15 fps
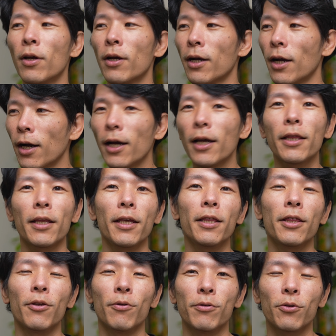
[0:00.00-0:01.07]
考えてい
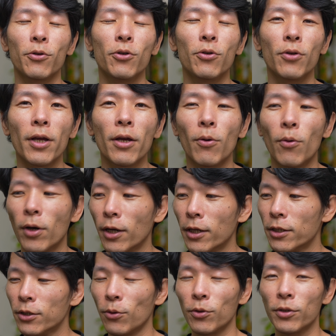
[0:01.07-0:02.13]
いっていう、そういうね、お
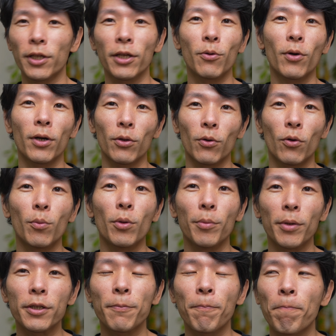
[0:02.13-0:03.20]
話をしていこうかと思い
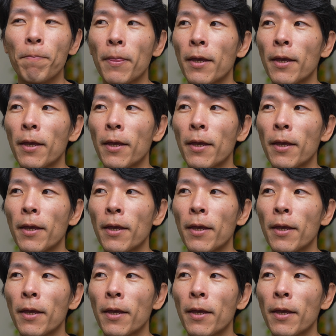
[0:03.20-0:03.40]
ます。